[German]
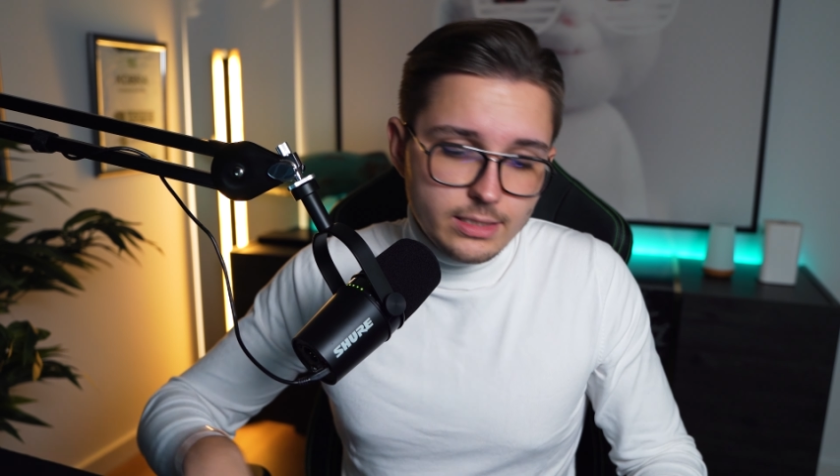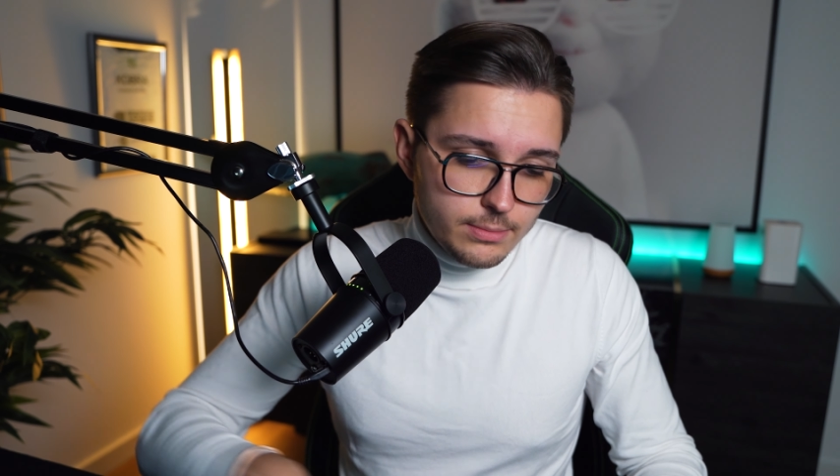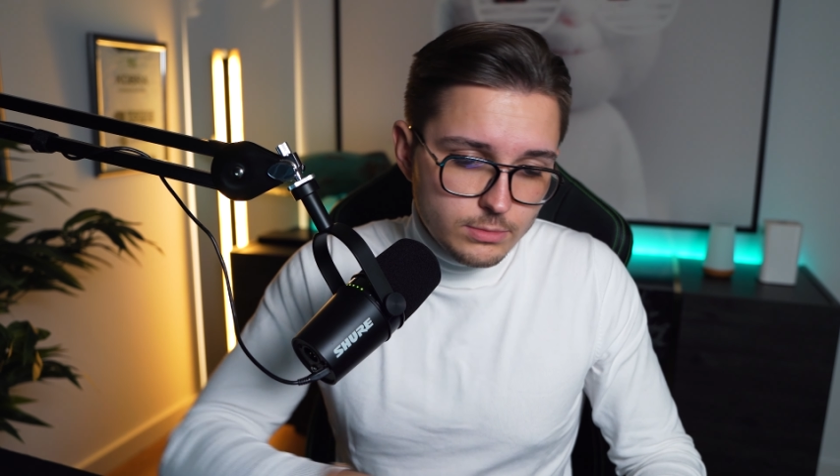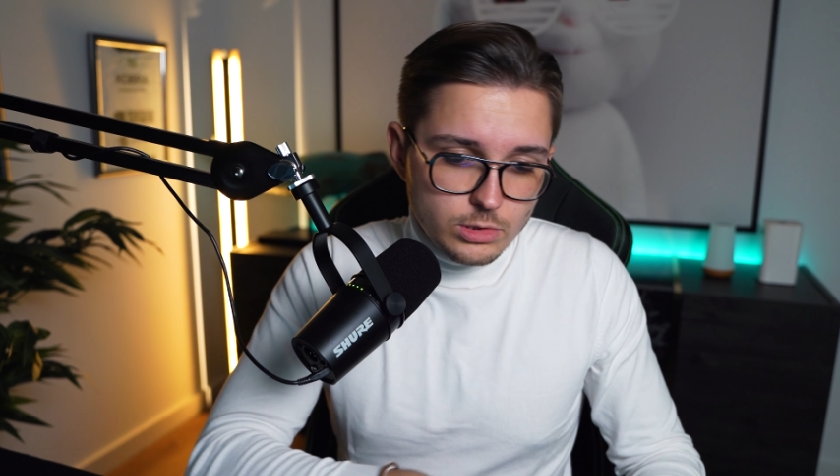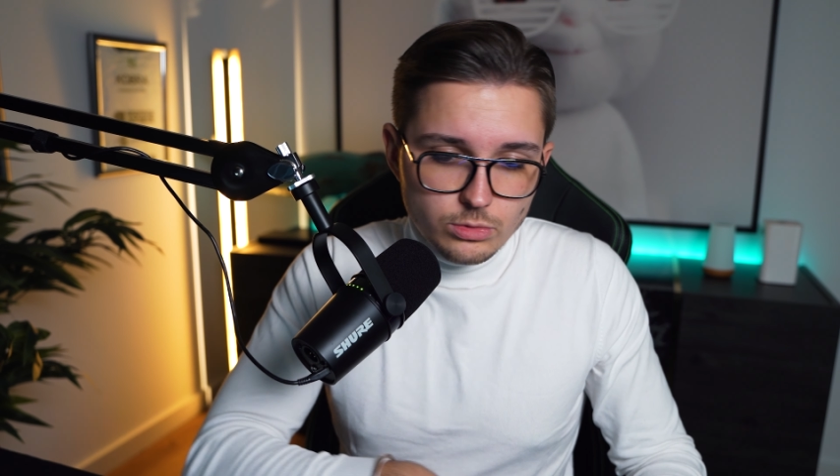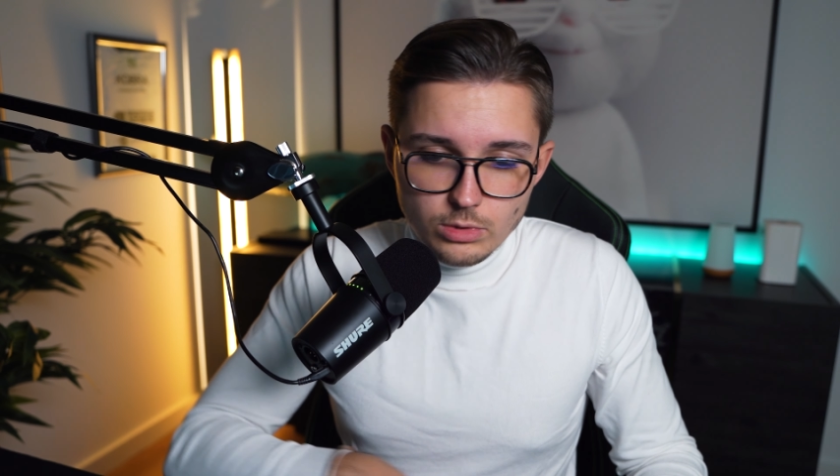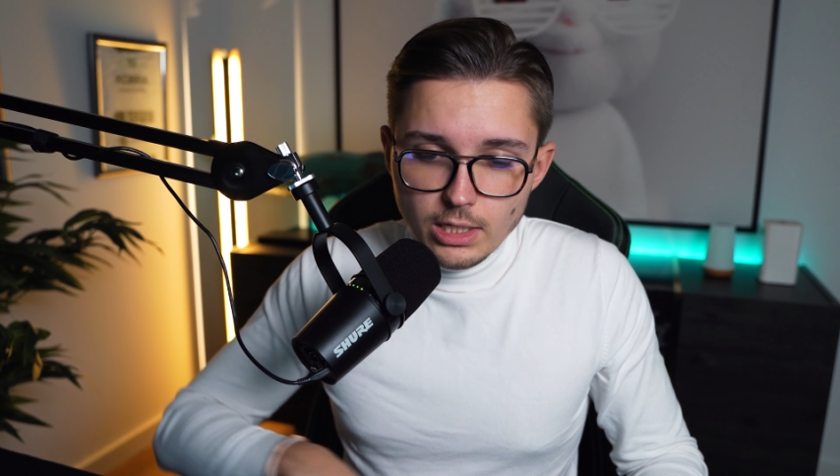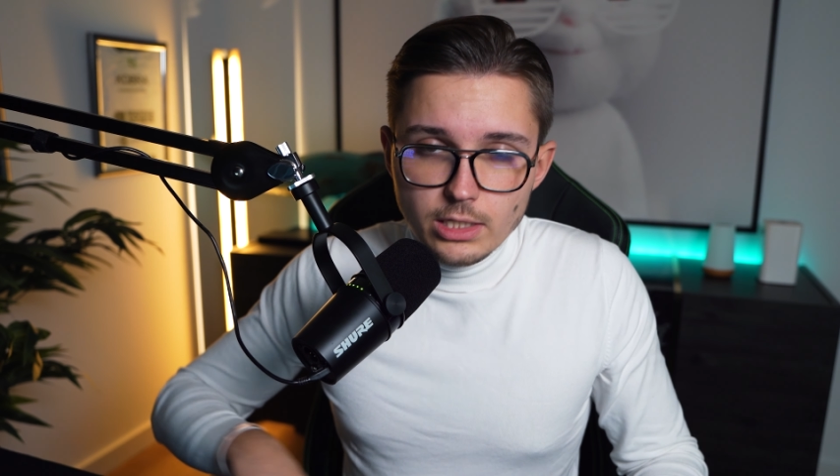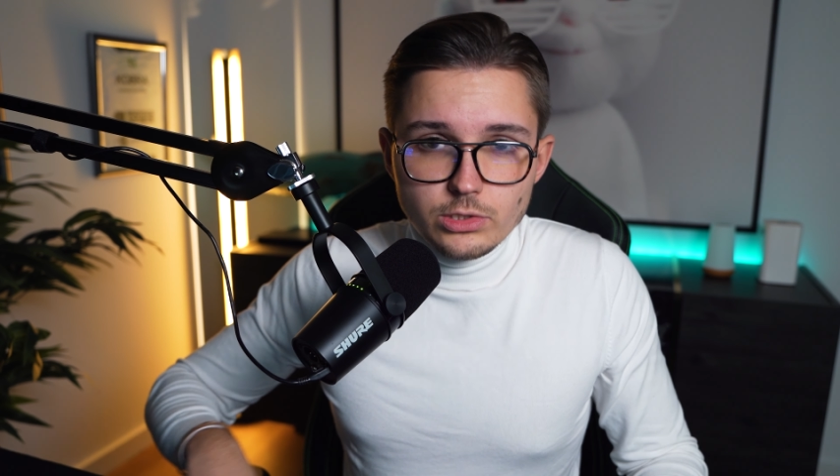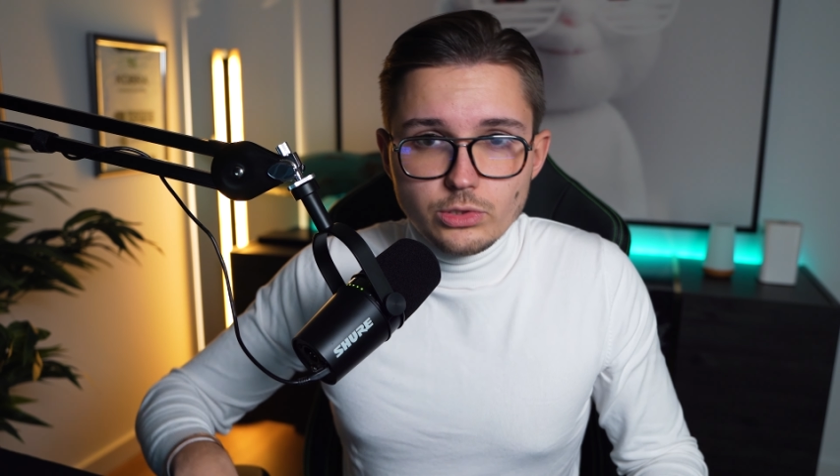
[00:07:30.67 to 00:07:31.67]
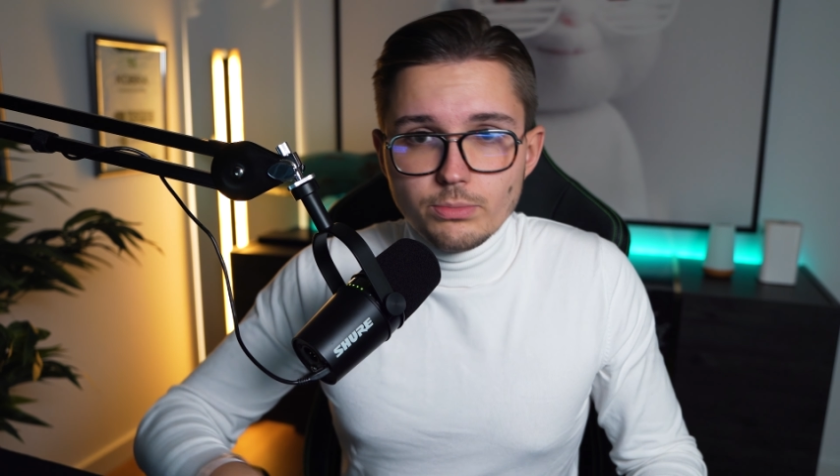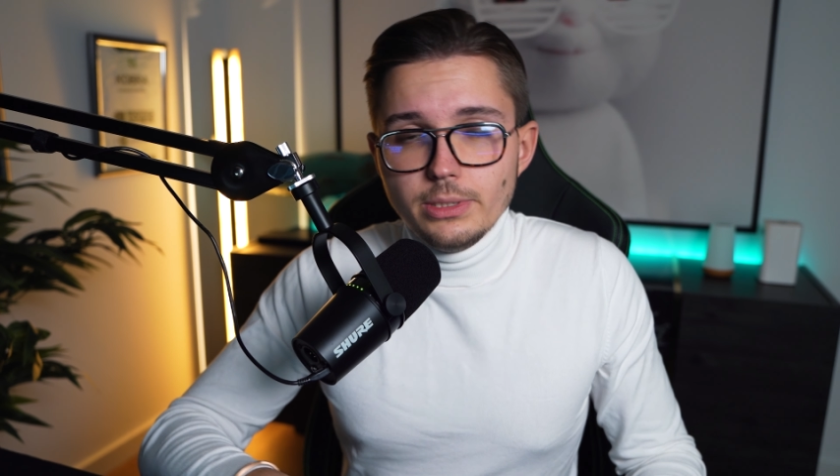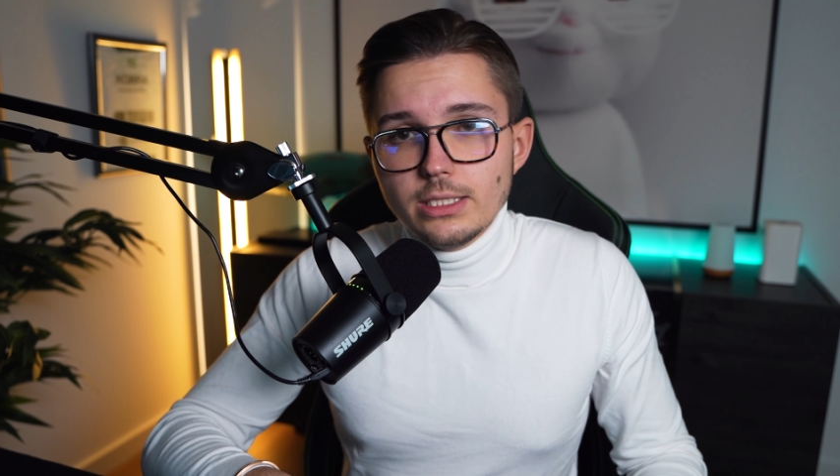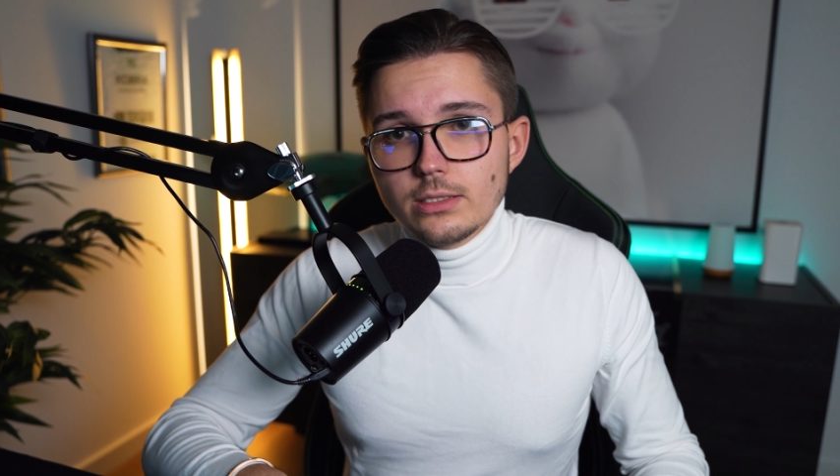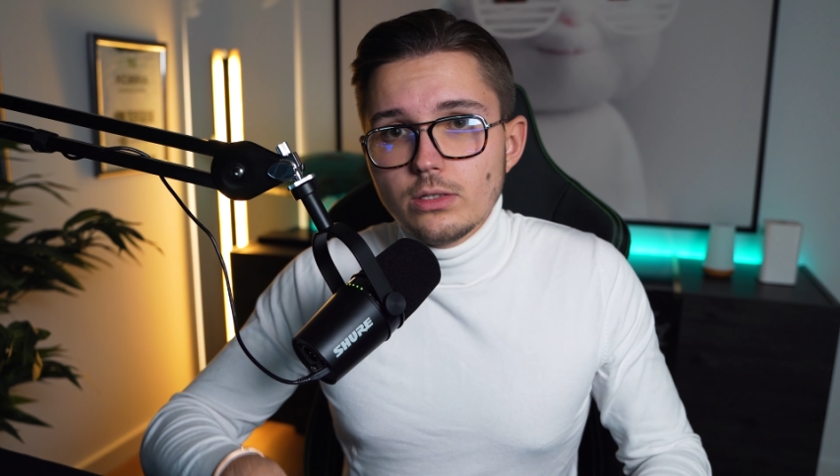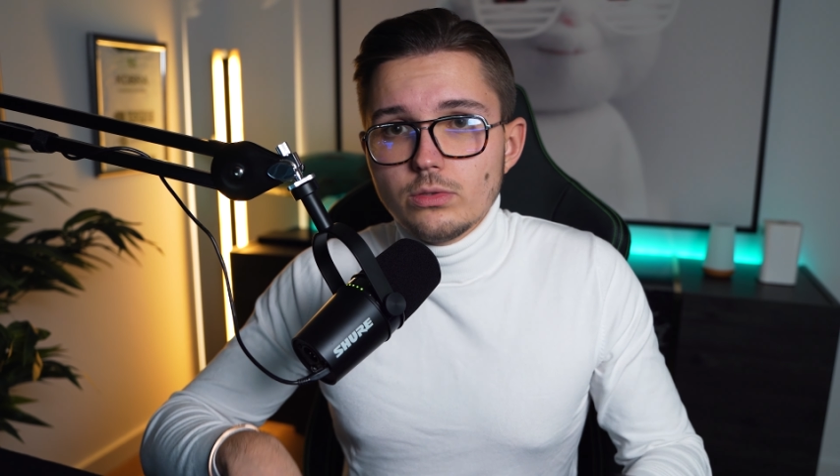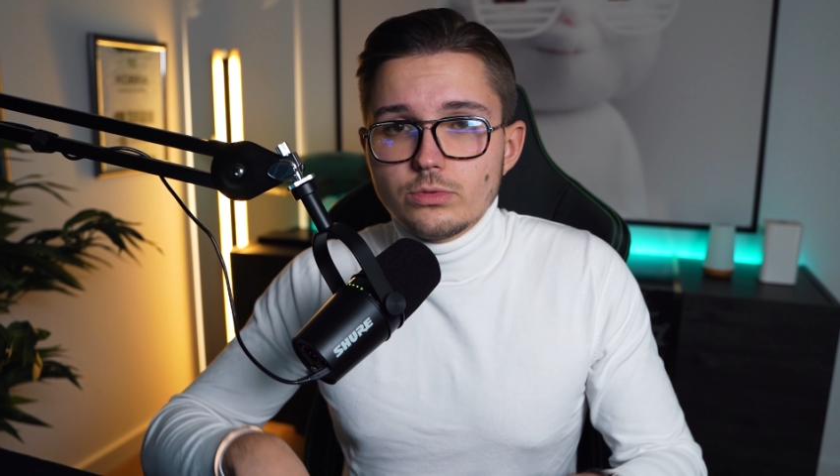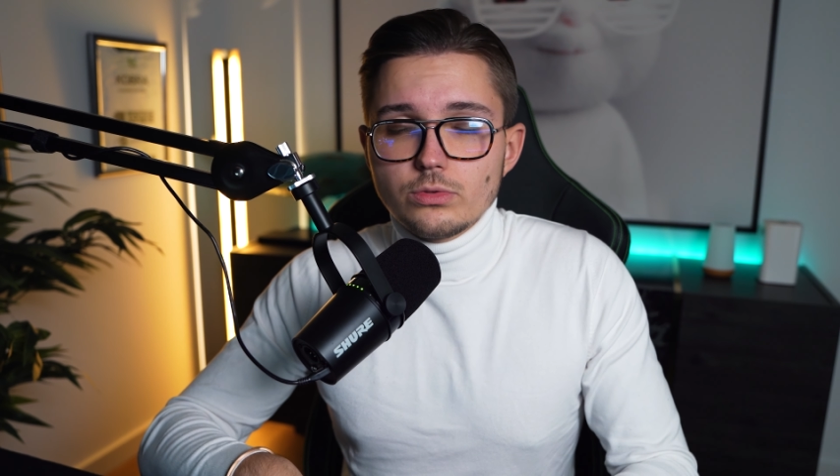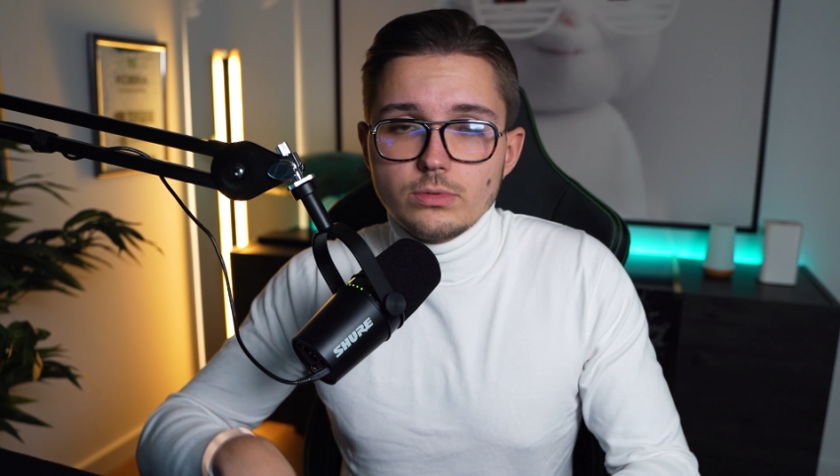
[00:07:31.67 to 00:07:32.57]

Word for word: eben zu summieren und